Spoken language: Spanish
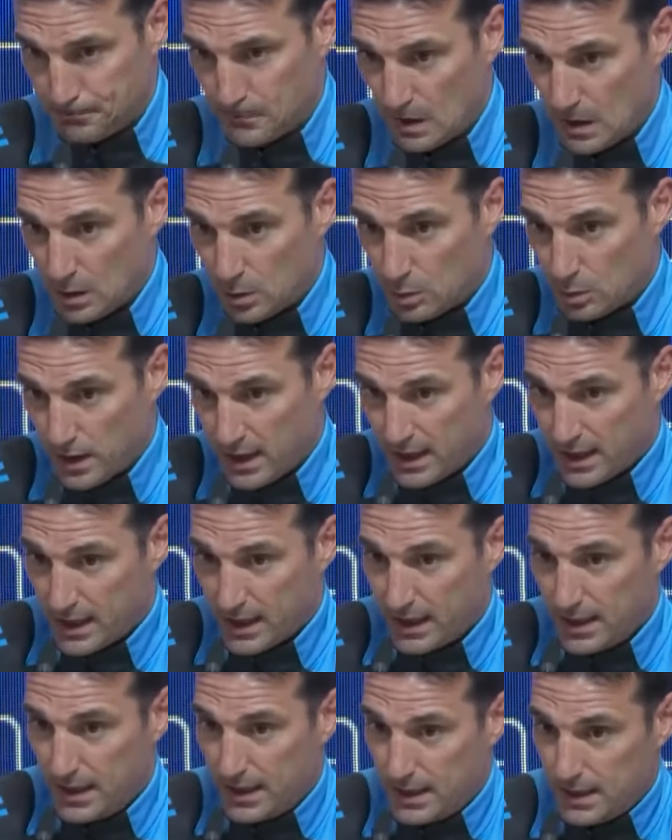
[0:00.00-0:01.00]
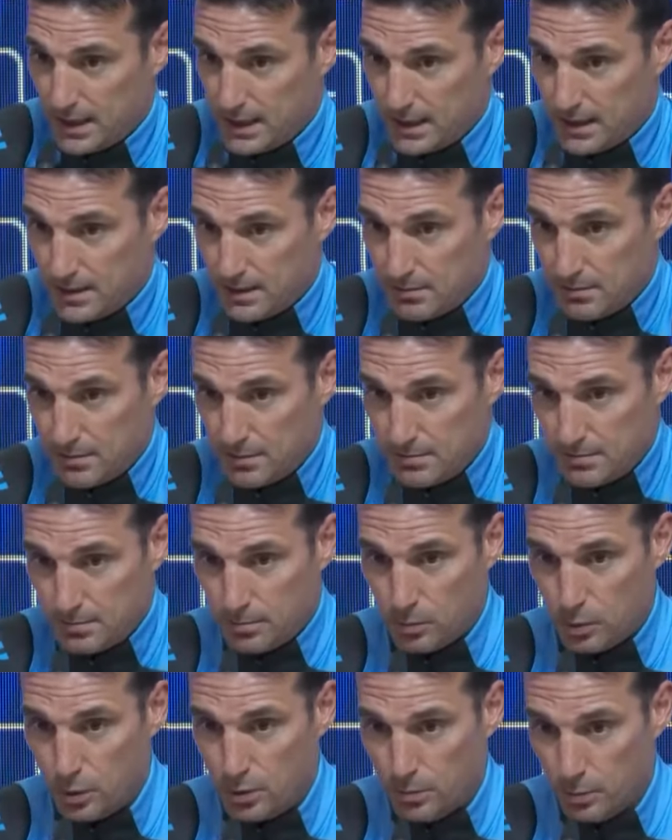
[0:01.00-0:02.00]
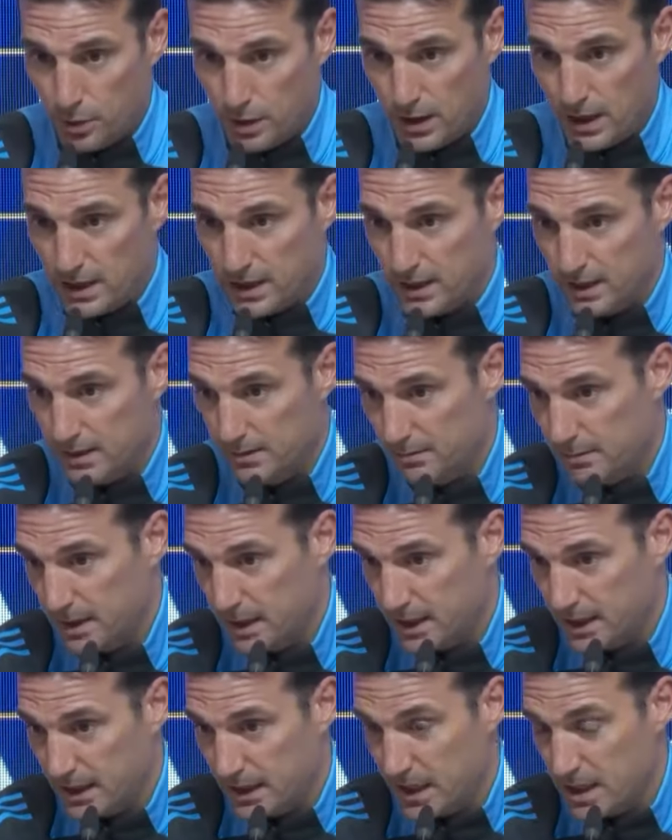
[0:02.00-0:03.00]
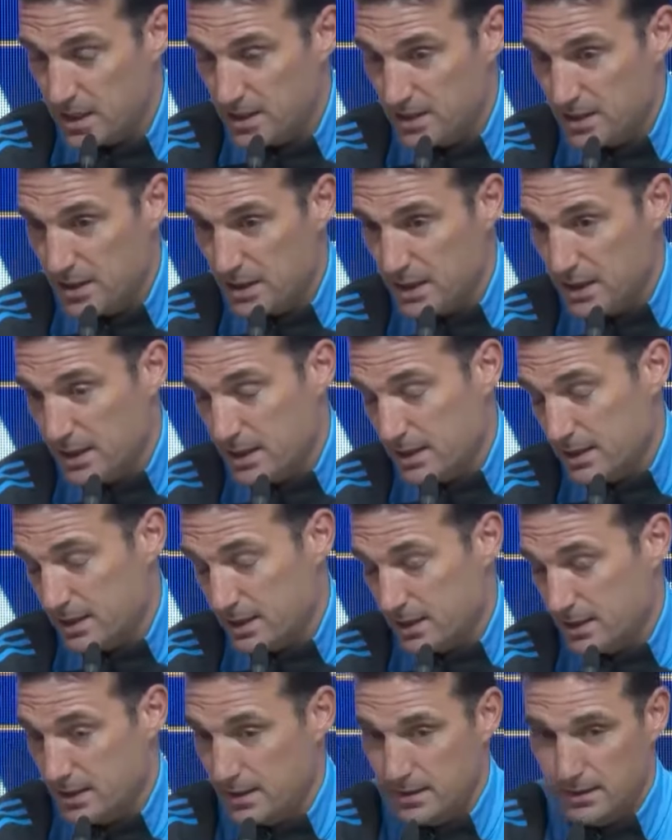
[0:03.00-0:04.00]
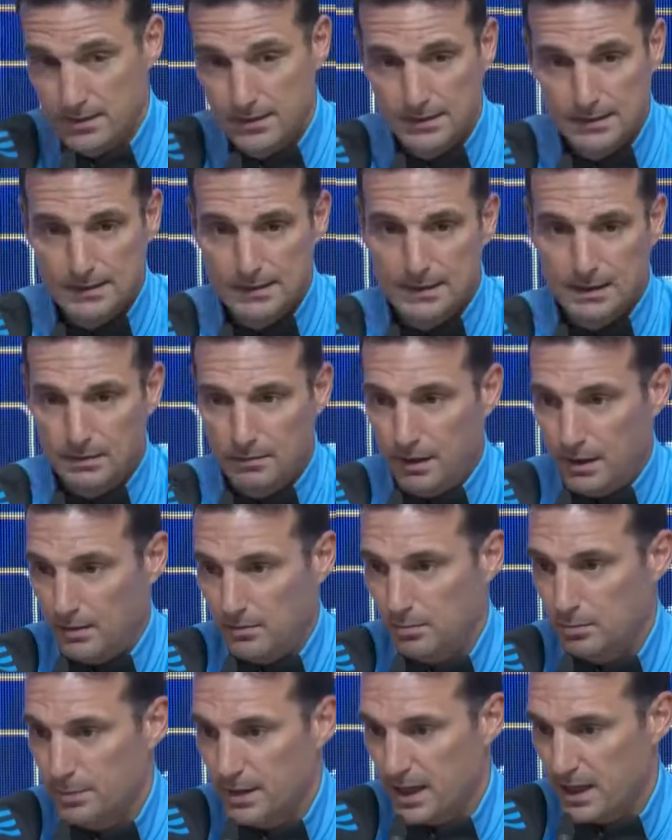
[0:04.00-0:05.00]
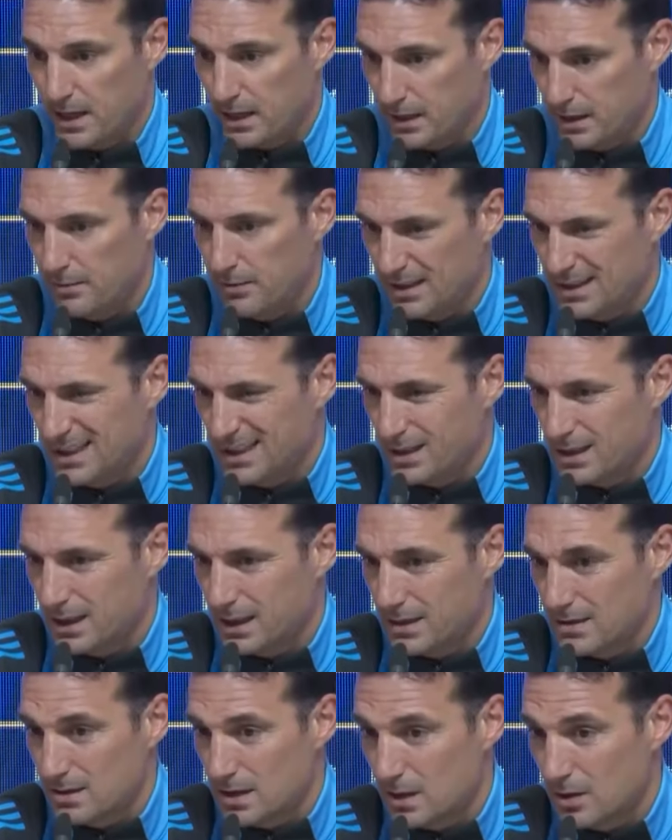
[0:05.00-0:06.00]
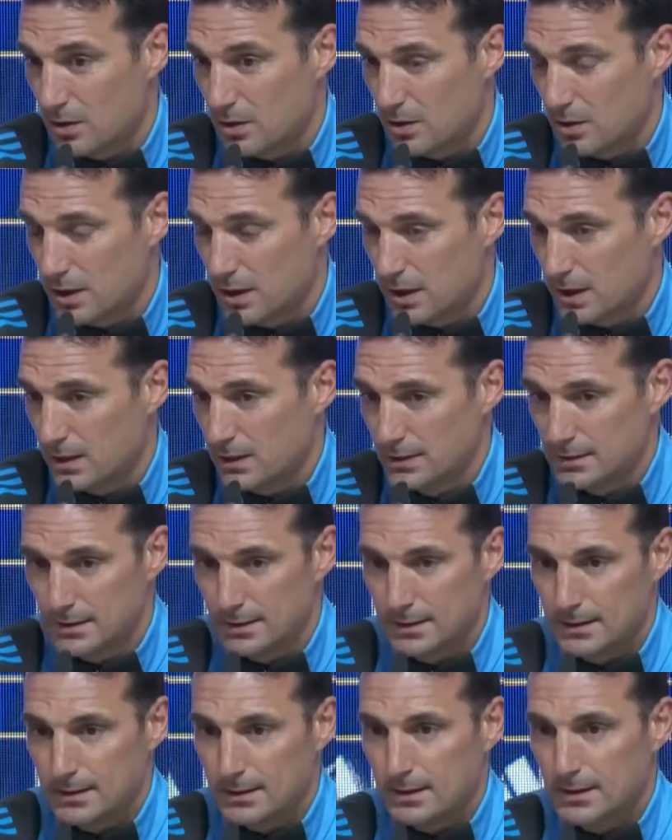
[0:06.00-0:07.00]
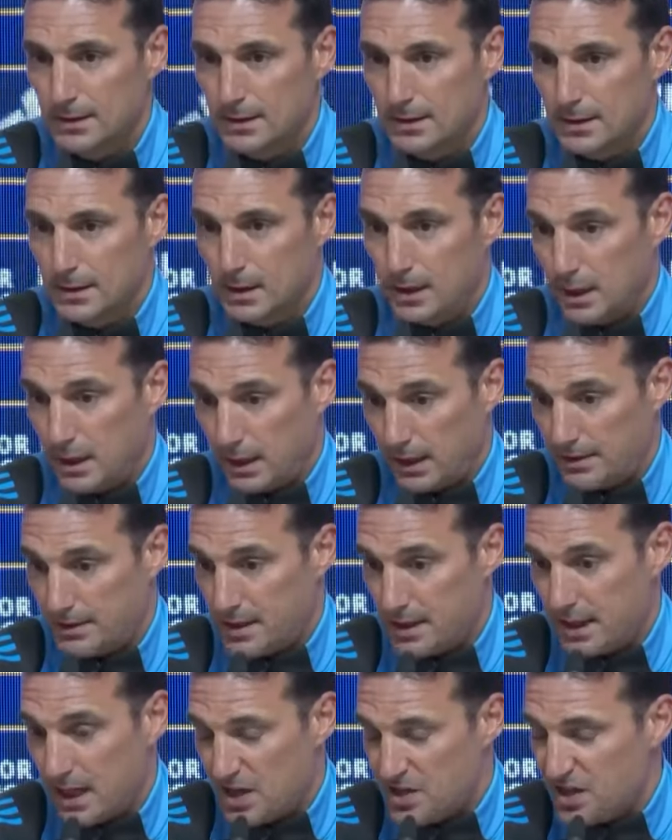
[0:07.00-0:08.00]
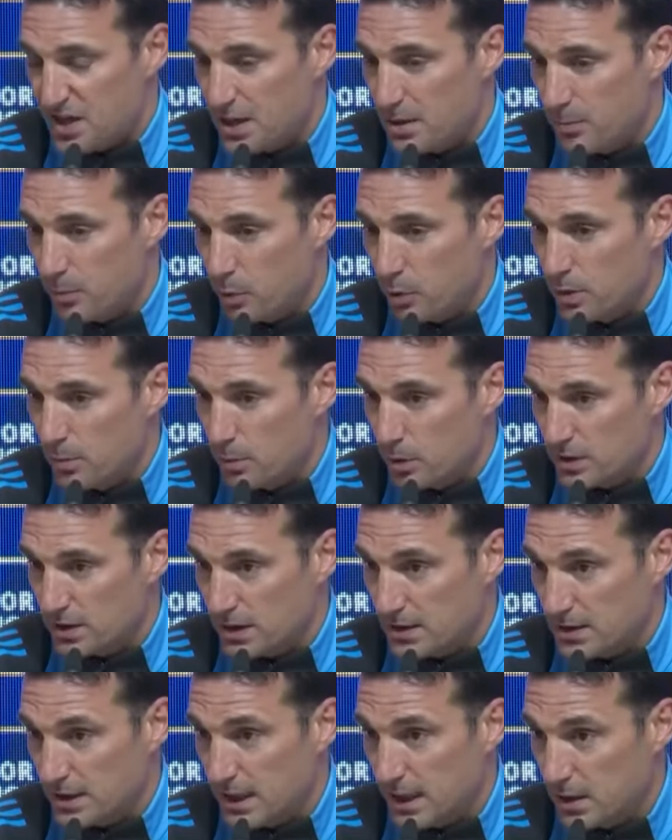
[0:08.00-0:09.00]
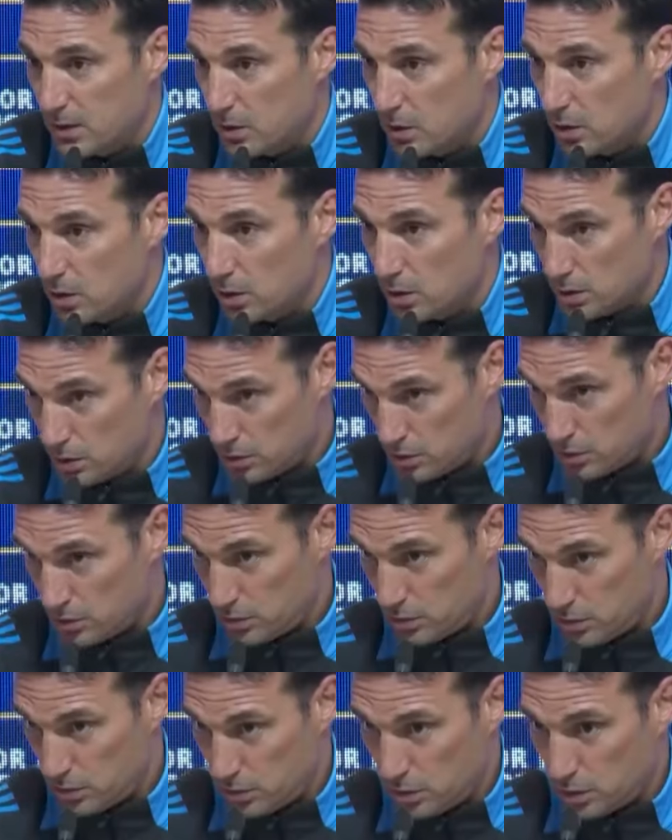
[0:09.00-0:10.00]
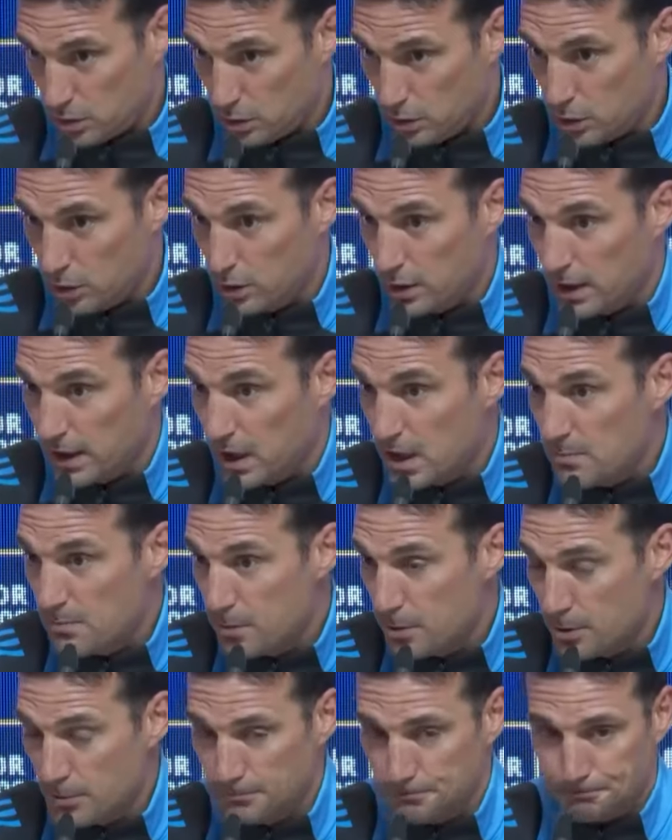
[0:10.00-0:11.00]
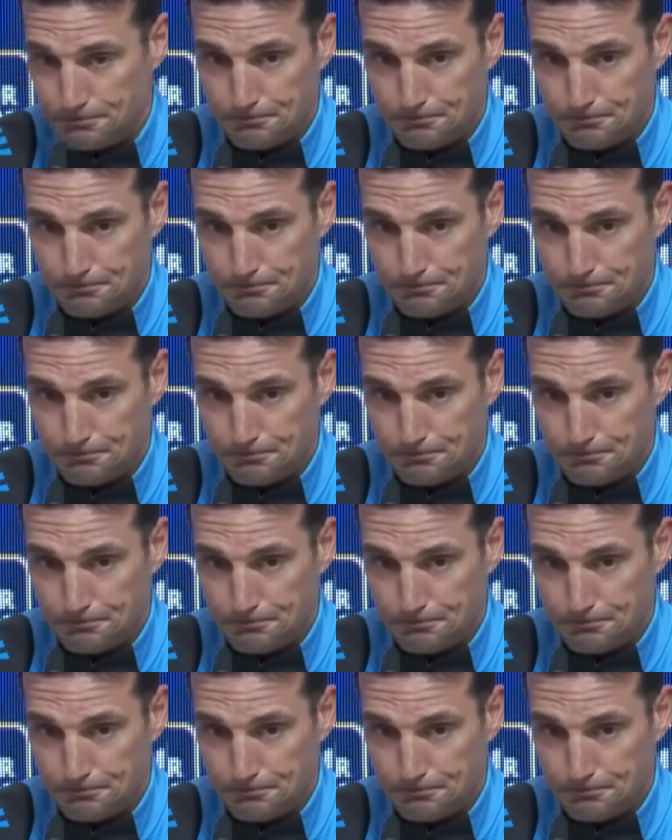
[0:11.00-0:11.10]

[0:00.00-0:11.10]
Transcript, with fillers: con una escala muy, muy larga en Barranquilla, eh, bueno, un viaje bastante cansador y recién ayer pudimos hacer algo con, los, con todo el equipo,